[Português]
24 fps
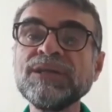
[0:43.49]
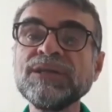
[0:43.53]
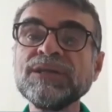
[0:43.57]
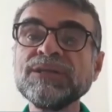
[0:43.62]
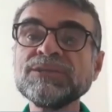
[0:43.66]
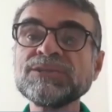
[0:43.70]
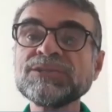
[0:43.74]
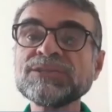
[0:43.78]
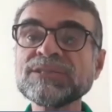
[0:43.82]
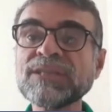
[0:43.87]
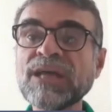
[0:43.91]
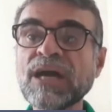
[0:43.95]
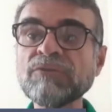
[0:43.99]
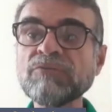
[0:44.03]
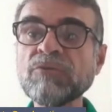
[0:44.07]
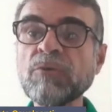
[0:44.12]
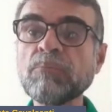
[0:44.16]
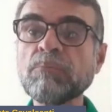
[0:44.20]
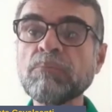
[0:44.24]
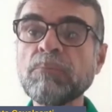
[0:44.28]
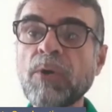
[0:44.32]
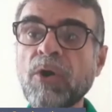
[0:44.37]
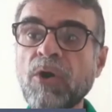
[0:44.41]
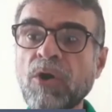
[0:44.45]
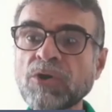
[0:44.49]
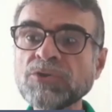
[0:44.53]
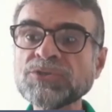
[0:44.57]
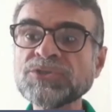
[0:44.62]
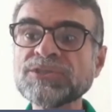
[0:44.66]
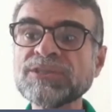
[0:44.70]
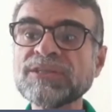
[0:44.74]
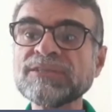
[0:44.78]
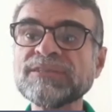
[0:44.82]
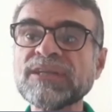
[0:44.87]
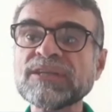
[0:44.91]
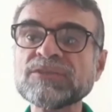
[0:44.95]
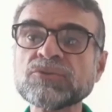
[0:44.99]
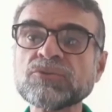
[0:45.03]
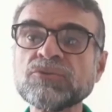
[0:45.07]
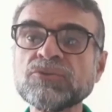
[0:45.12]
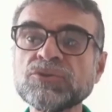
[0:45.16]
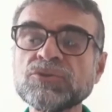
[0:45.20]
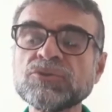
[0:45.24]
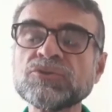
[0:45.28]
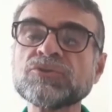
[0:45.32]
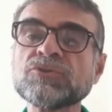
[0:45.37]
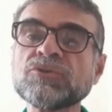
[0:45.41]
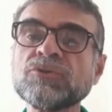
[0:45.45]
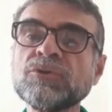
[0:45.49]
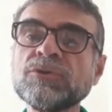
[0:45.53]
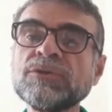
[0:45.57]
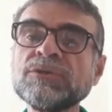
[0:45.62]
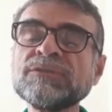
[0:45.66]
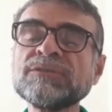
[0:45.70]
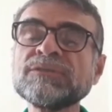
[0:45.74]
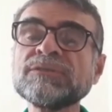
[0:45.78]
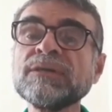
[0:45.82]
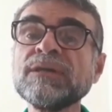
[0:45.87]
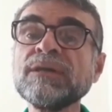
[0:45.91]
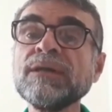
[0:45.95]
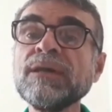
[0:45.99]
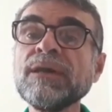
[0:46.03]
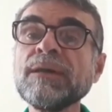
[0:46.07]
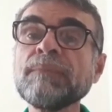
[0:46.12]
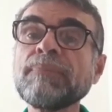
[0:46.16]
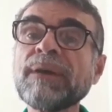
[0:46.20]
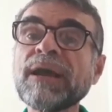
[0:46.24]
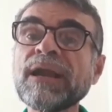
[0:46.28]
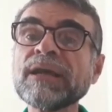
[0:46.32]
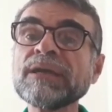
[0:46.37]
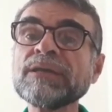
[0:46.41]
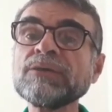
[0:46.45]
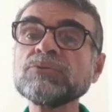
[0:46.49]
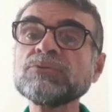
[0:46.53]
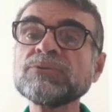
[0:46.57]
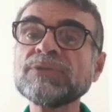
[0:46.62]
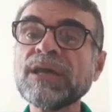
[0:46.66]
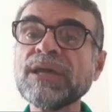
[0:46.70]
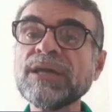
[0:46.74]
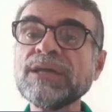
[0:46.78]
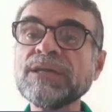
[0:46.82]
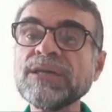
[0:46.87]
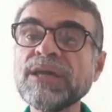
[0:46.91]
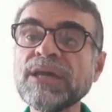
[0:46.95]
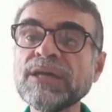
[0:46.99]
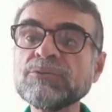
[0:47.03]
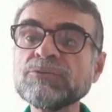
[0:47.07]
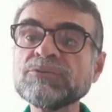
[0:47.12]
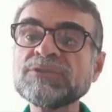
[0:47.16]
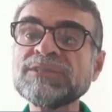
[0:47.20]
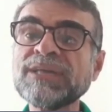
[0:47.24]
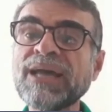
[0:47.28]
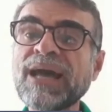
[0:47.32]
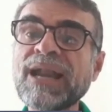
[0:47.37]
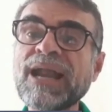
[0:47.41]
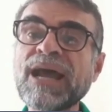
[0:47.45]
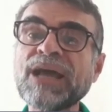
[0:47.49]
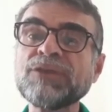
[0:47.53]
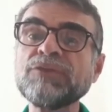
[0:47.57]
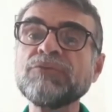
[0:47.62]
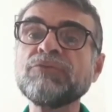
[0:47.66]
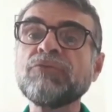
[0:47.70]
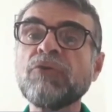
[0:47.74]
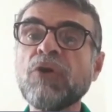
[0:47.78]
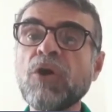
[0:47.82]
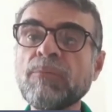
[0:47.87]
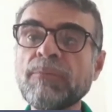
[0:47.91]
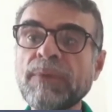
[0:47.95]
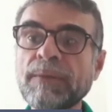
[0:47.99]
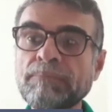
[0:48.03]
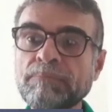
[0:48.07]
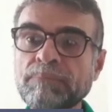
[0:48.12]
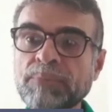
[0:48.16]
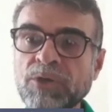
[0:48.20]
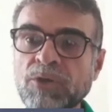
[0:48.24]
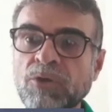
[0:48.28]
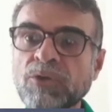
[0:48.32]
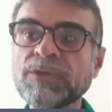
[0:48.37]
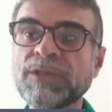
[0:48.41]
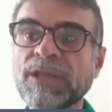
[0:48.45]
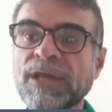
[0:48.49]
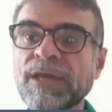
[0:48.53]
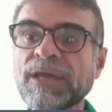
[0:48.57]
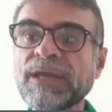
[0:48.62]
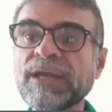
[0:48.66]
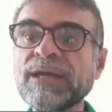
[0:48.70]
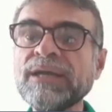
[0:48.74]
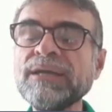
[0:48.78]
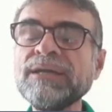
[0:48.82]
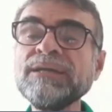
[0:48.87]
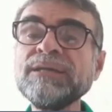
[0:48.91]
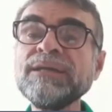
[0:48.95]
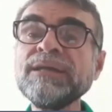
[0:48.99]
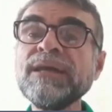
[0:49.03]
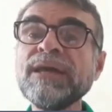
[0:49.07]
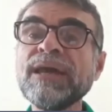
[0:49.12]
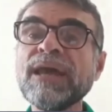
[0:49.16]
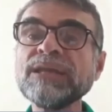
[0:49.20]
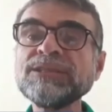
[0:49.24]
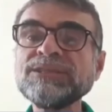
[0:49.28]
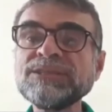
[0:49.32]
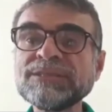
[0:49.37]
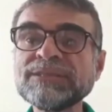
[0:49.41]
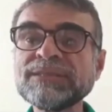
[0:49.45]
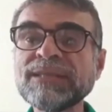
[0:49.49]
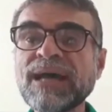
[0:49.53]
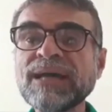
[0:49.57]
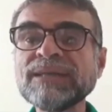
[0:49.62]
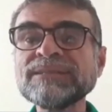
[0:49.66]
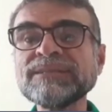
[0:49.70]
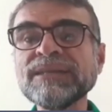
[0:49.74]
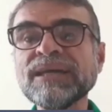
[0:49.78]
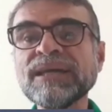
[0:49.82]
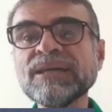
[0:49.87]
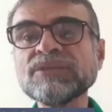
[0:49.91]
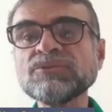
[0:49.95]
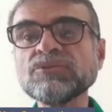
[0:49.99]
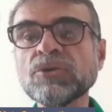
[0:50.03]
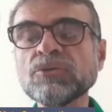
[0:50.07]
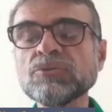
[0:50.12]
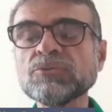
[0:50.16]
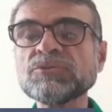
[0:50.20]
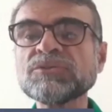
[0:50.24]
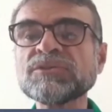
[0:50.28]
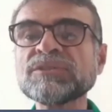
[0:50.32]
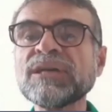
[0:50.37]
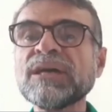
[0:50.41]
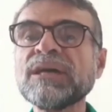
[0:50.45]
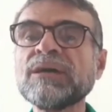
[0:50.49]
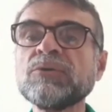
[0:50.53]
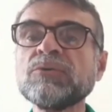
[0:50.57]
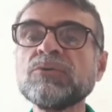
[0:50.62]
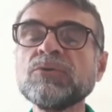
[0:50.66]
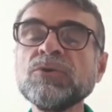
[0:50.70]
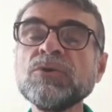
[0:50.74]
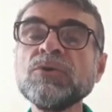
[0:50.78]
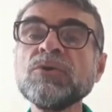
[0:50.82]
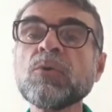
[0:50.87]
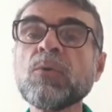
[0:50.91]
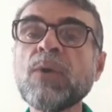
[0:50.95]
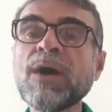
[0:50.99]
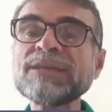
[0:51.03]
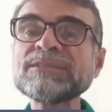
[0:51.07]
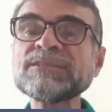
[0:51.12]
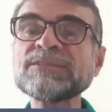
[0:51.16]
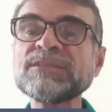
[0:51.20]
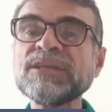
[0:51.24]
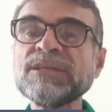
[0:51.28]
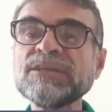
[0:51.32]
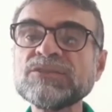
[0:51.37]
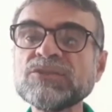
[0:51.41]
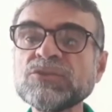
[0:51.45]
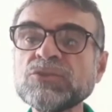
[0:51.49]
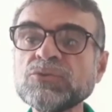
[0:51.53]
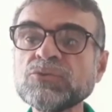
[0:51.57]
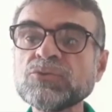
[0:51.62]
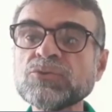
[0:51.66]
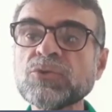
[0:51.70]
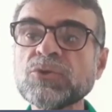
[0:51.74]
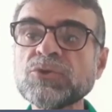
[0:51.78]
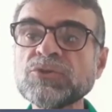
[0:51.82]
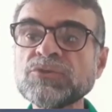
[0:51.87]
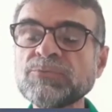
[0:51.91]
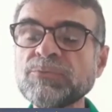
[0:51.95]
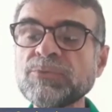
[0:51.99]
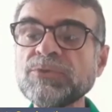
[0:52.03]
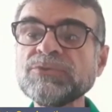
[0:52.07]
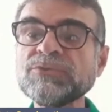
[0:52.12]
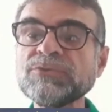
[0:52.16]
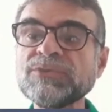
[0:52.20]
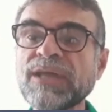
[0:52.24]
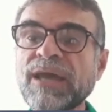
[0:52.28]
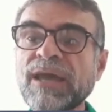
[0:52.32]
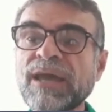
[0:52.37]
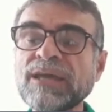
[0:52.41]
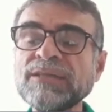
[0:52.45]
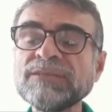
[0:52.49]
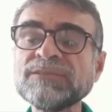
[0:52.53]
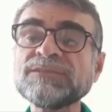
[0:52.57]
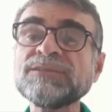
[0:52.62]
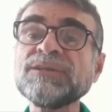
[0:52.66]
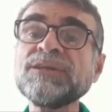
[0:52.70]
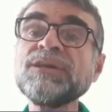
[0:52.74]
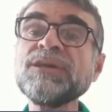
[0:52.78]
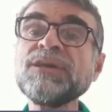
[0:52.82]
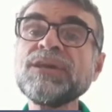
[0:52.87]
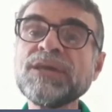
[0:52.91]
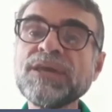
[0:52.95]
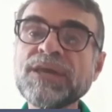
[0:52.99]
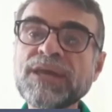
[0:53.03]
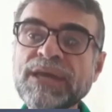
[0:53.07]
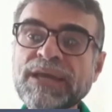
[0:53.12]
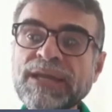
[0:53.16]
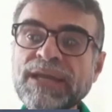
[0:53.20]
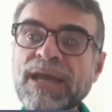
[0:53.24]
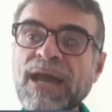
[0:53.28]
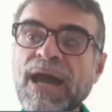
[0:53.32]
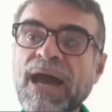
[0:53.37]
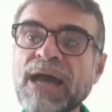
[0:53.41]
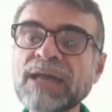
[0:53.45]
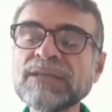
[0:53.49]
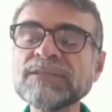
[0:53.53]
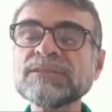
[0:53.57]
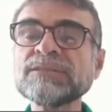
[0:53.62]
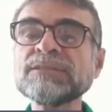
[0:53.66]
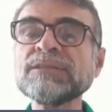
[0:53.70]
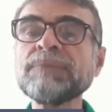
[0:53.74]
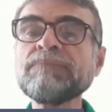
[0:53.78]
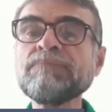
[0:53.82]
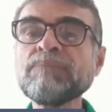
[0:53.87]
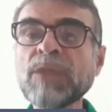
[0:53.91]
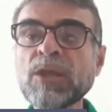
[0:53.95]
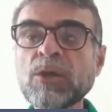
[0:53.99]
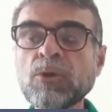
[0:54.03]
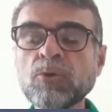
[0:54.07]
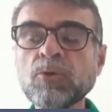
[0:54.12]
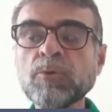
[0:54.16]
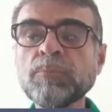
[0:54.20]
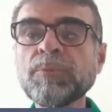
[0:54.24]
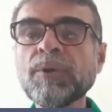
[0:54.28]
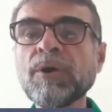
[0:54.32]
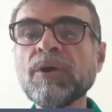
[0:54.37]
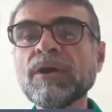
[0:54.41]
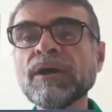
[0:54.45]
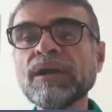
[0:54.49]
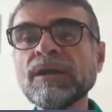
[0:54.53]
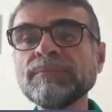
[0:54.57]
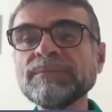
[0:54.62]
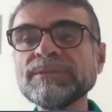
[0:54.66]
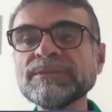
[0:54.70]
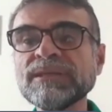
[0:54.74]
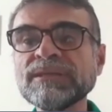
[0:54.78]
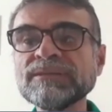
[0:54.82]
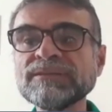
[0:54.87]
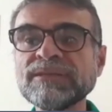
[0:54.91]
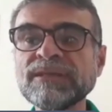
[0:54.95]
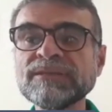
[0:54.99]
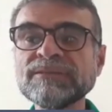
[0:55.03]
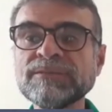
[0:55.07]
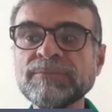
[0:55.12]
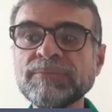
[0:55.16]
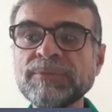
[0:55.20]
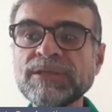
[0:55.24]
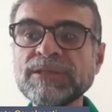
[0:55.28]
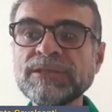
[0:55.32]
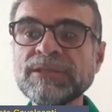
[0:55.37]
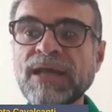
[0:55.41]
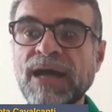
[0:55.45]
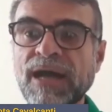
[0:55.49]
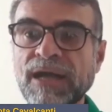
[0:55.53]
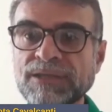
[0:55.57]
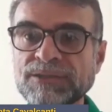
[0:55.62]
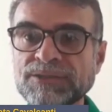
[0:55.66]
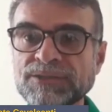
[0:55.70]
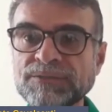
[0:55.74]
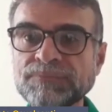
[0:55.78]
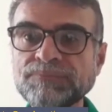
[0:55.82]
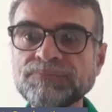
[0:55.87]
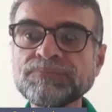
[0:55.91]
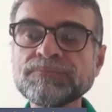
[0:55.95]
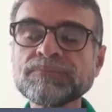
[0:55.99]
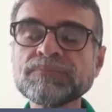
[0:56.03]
Estavam postas as condições para que o TRE do Ceará, de forma pioneira, editasse a resolução 401-2010 e criasse o programa de acessibilidade.